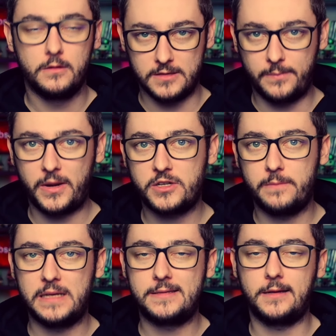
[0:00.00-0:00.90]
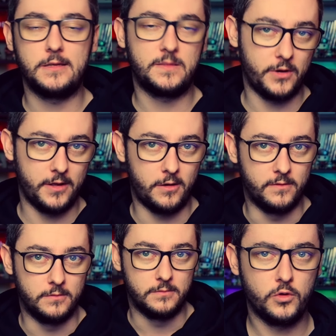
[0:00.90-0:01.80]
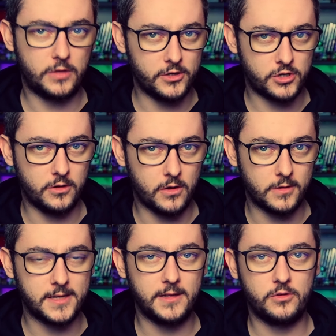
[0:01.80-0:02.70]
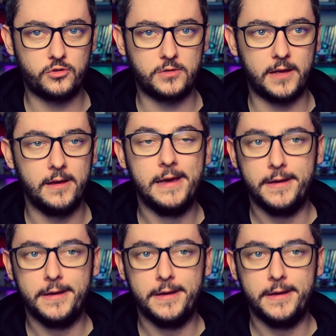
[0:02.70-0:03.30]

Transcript: to zapraszam na sekcję spoilerową. Tutaj jeszcze tylko ocenę dorzucę,